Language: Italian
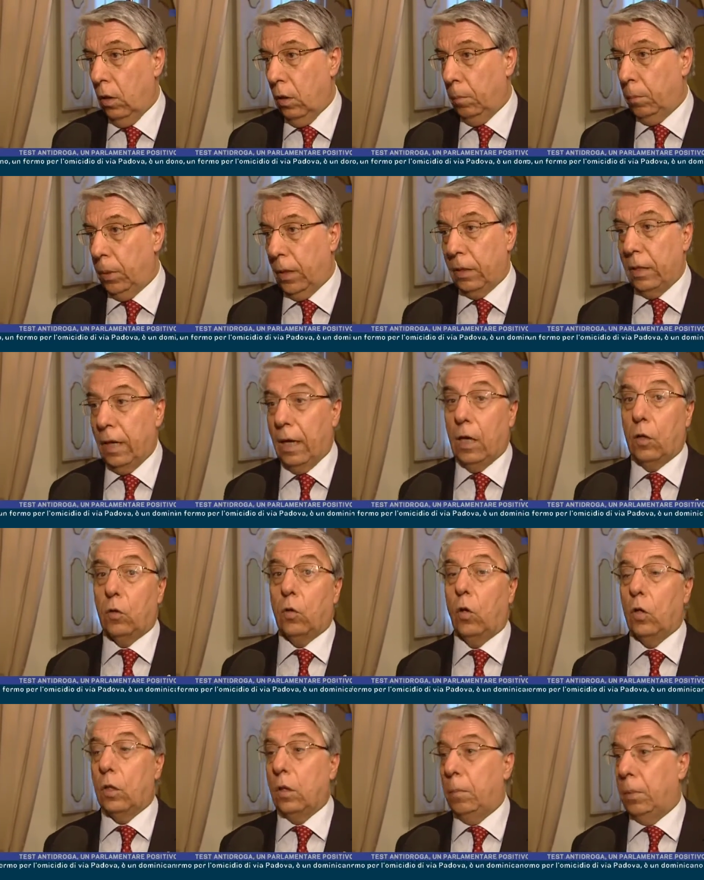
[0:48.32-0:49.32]
per dare ad
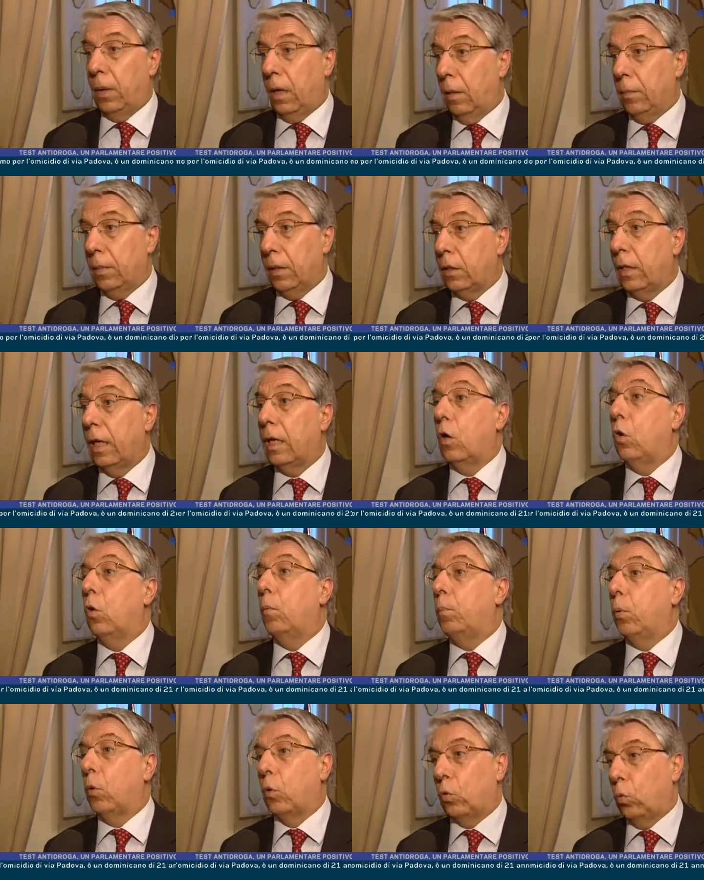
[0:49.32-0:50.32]
ogni parlamentare
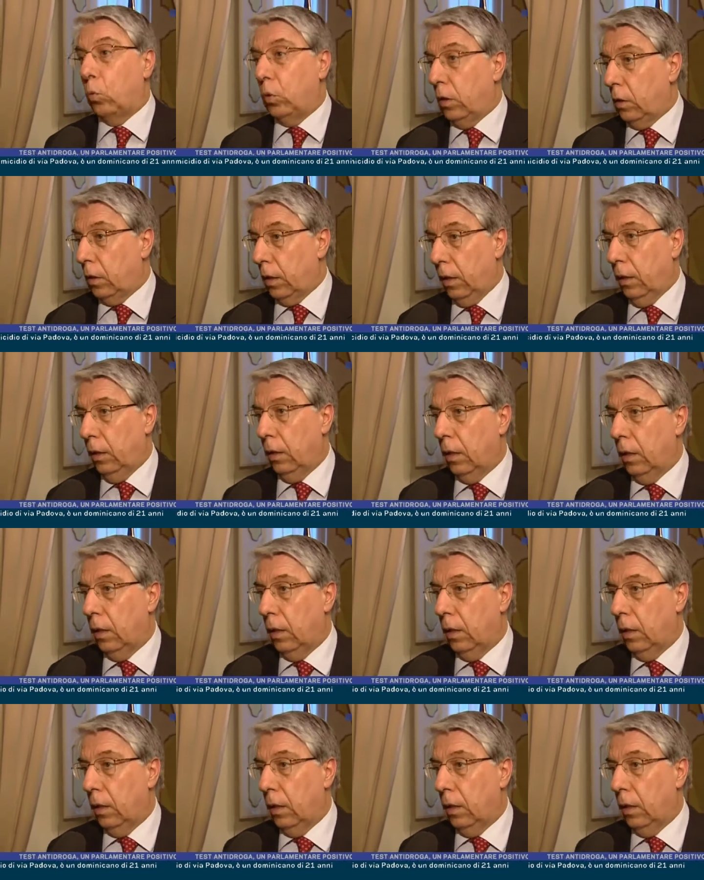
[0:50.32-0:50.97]
l'opportunità